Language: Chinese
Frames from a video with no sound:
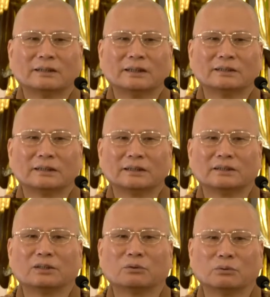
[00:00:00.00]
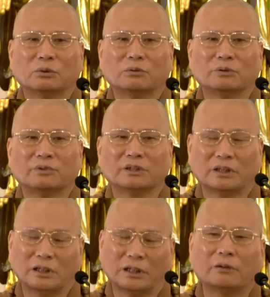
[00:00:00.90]
啊，这样效果会比
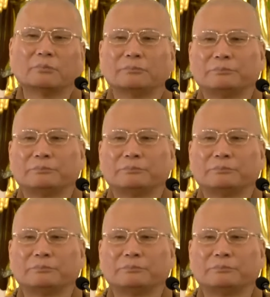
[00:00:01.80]
较好。